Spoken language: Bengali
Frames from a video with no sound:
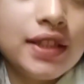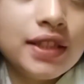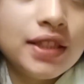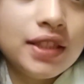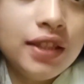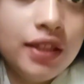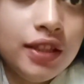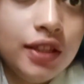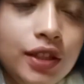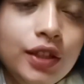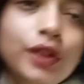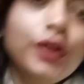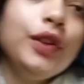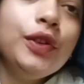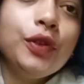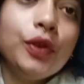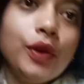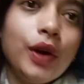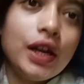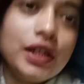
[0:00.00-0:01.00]
আছি
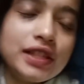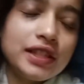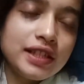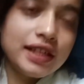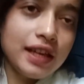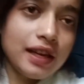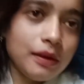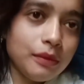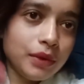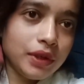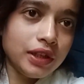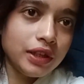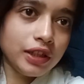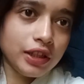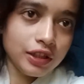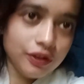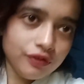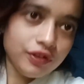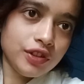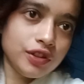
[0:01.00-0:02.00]
তো আজকে আমি
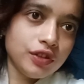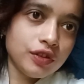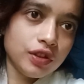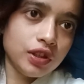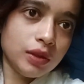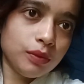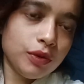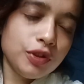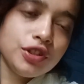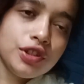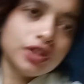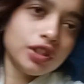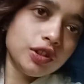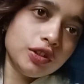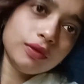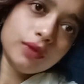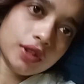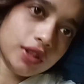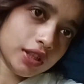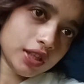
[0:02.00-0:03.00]
কি ভিডিও দেবো সেটা
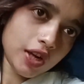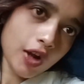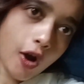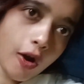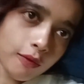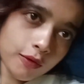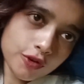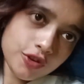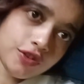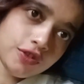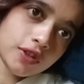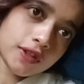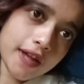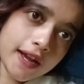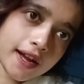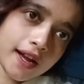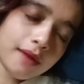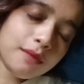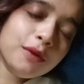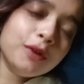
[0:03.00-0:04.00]
তোমাদেরকে অবশ্যই
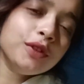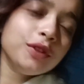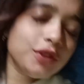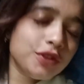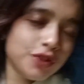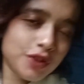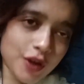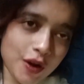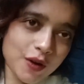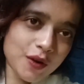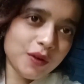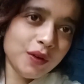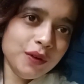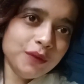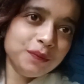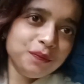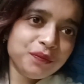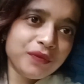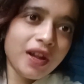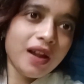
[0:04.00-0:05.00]
দেখাবো তো চলো
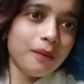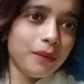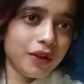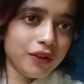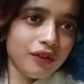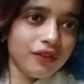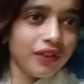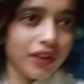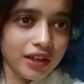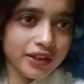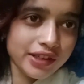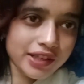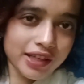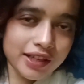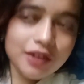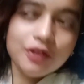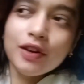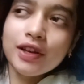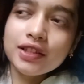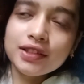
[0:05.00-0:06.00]
আমি একটু
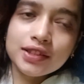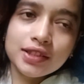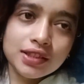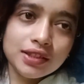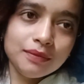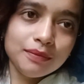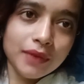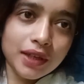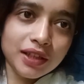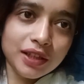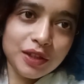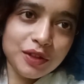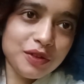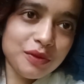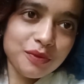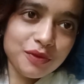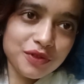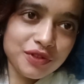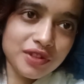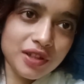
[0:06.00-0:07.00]
টেনশানেও আছি মানে
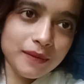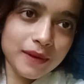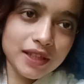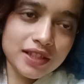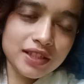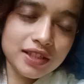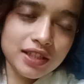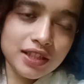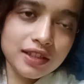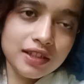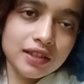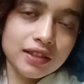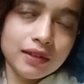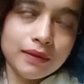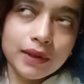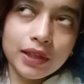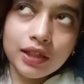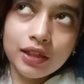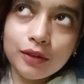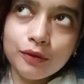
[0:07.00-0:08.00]
কিছু বুঝতে পারছি না
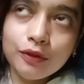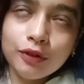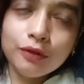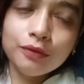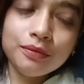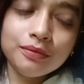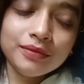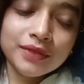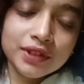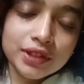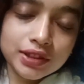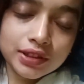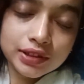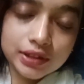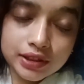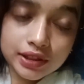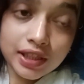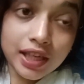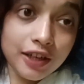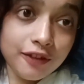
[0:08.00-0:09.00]
মানে খুব
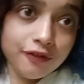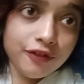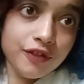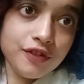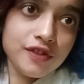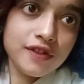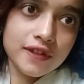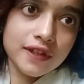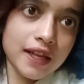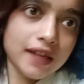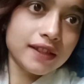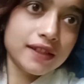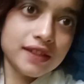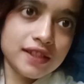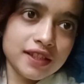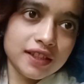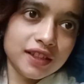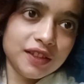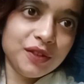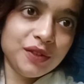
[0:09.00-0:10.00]
কনফিউজ
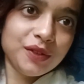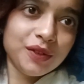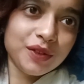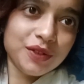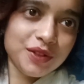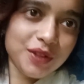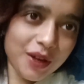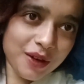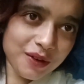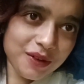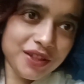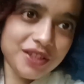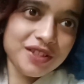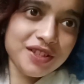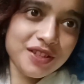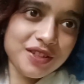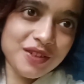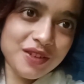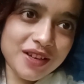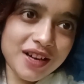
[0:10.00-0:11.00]
লাগছে তো চলো
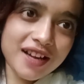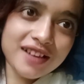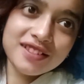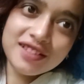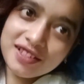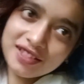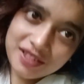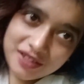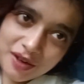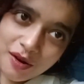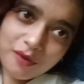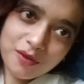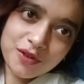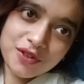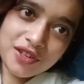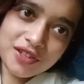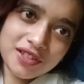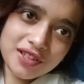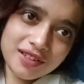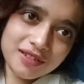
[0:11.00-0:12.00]
কিসের জন্য লাগছে সেটা
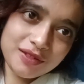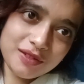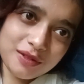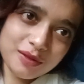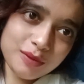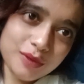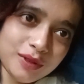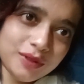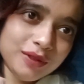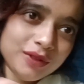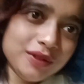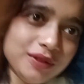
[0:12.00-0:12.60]
অবশ্যই শেয়ার করবো